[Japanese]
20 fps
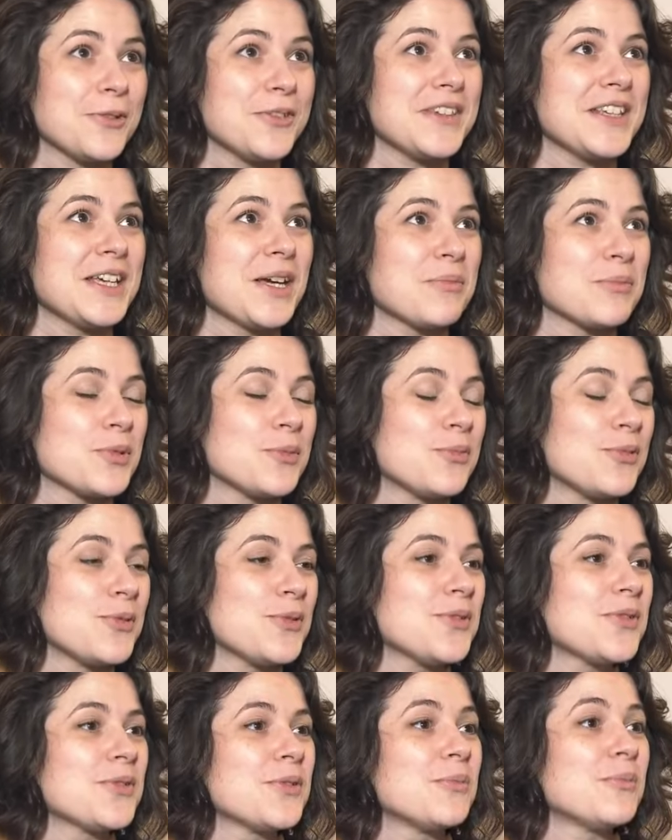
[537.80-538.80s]
まず
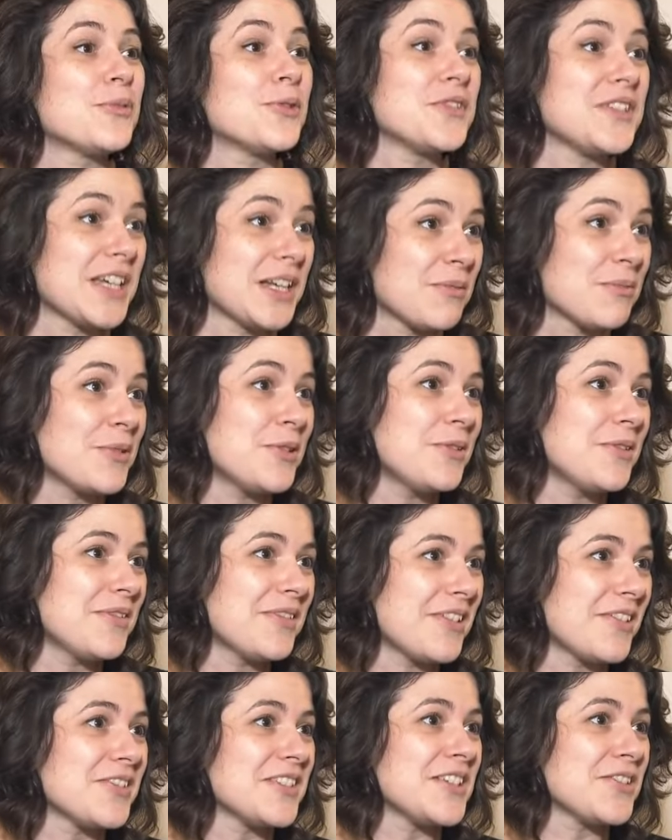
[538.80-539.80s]
パリにいること
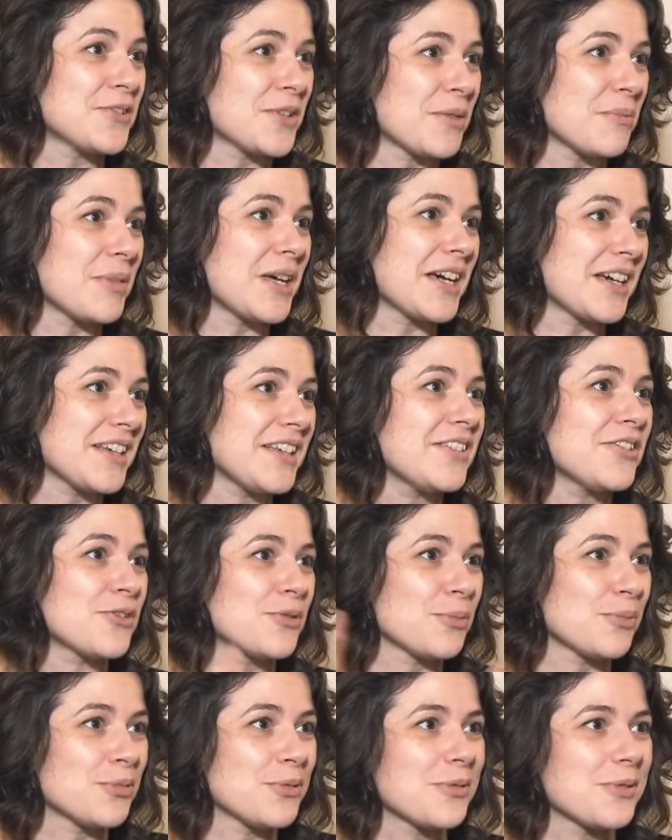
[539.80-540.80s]
で世界に
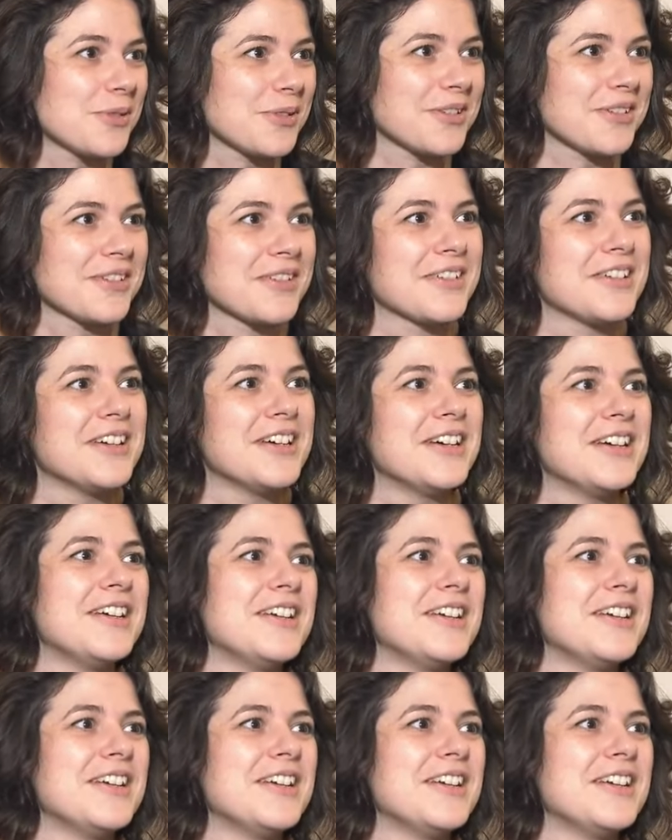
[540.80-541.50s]
発信することが